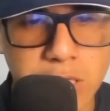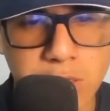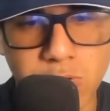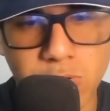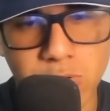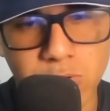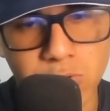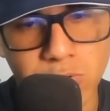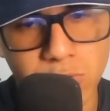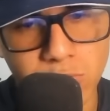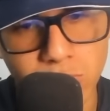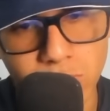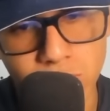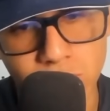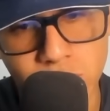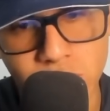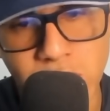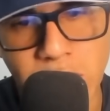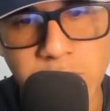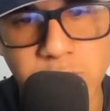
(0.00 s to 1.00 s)
no, no
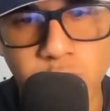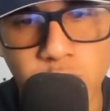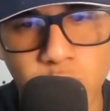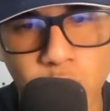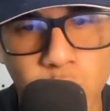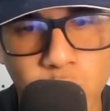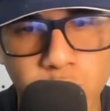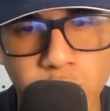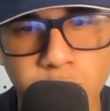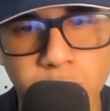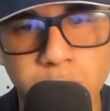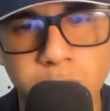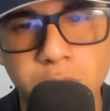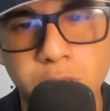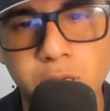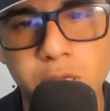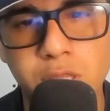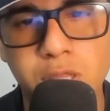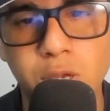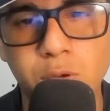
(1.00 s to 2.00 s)
estádio todo.
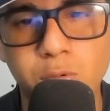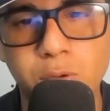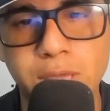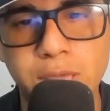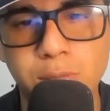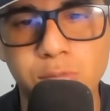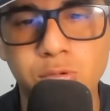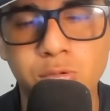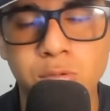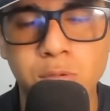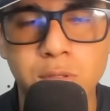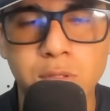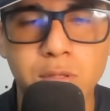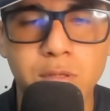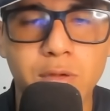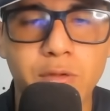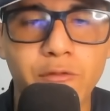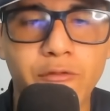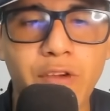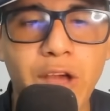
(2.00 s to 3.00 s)
Então o Remo
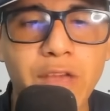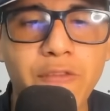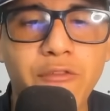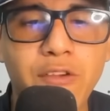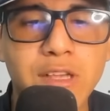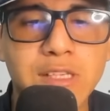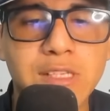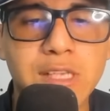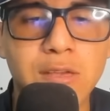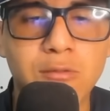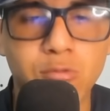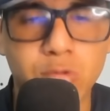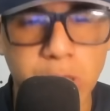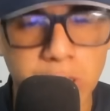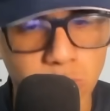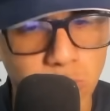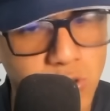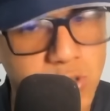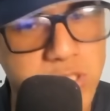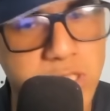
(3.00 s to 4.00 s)
vai fazer, a
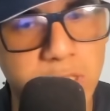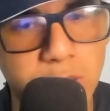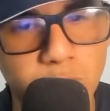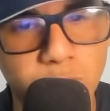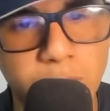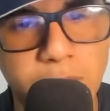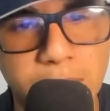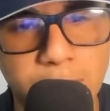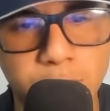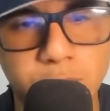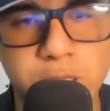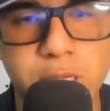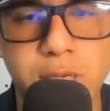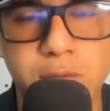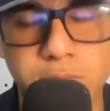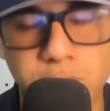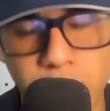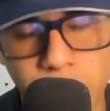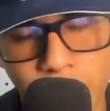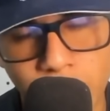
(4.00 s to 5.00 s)
torcida do Remo, né?
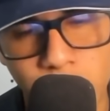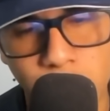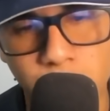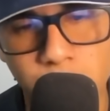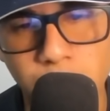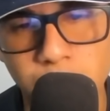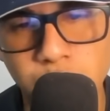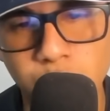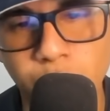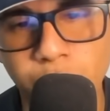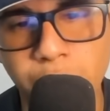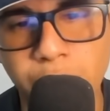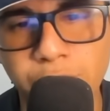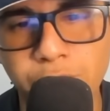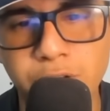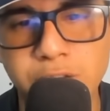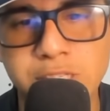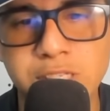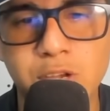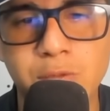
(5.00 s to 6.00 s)
O Fenômeno Azul vai
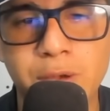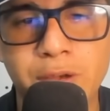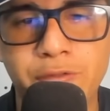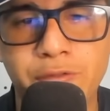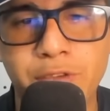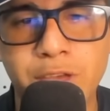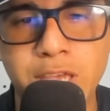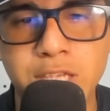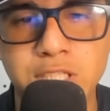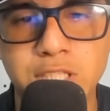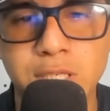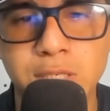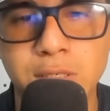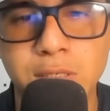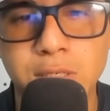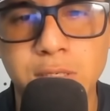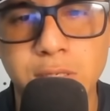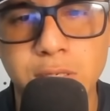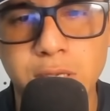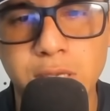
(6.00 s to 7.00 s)
fazer uma festa
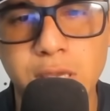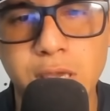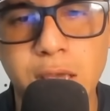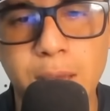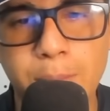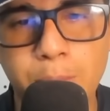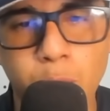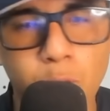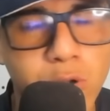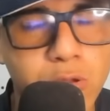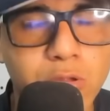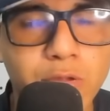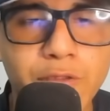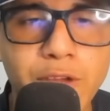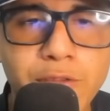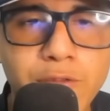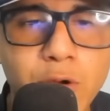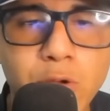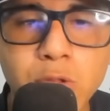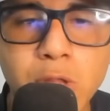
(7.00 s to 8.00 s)
e apoio não
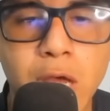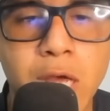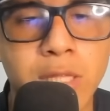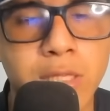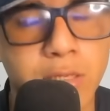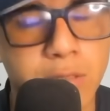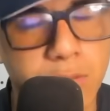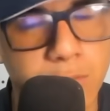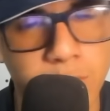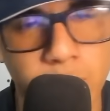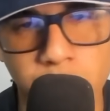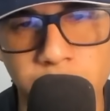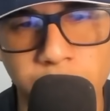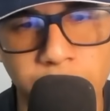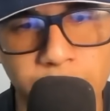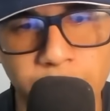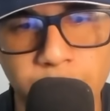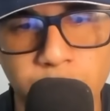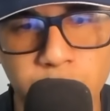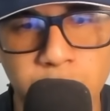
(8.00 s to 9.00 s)
vai faltar, né? Apoio não
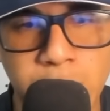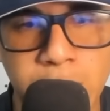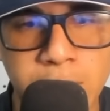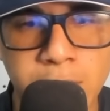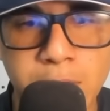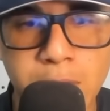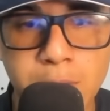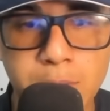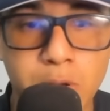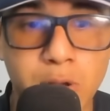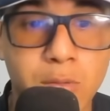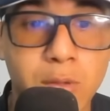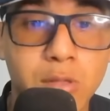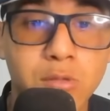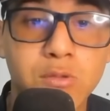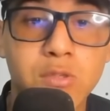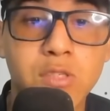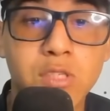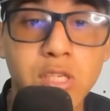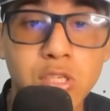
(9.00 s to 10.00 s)
vai faltar, pelo
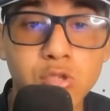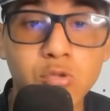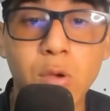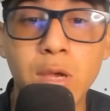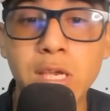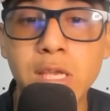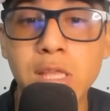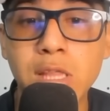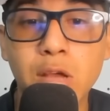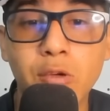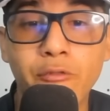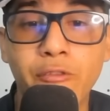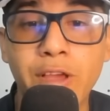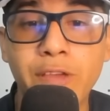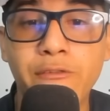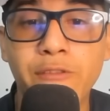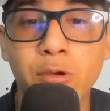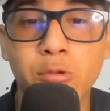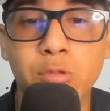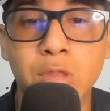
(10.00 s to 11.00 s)
menos isso aí não
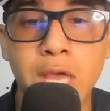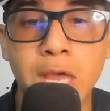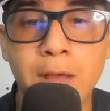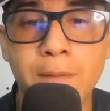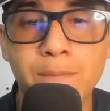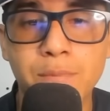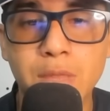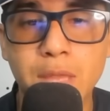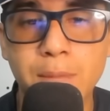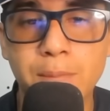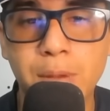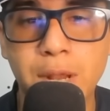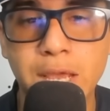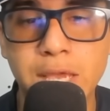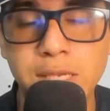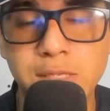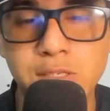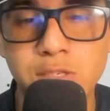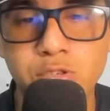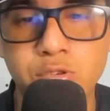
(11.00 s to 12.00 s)
vai faltar para
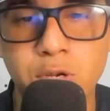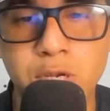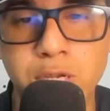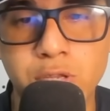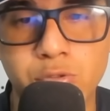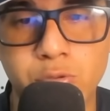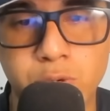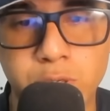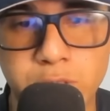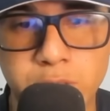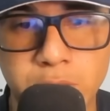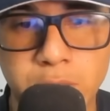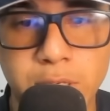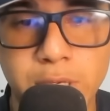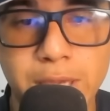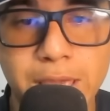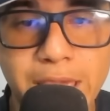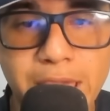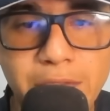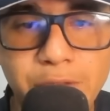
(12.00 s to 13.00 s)
esses jogadores.
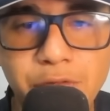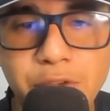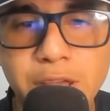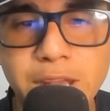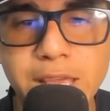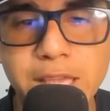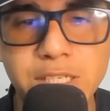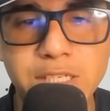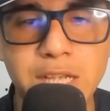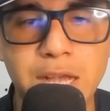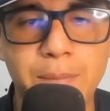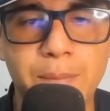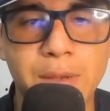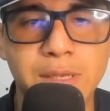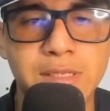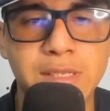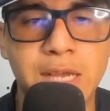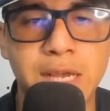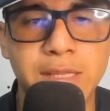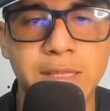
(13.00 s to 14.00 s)
Referente,
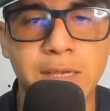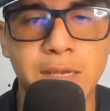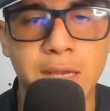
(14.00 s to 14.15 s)
rapaziada,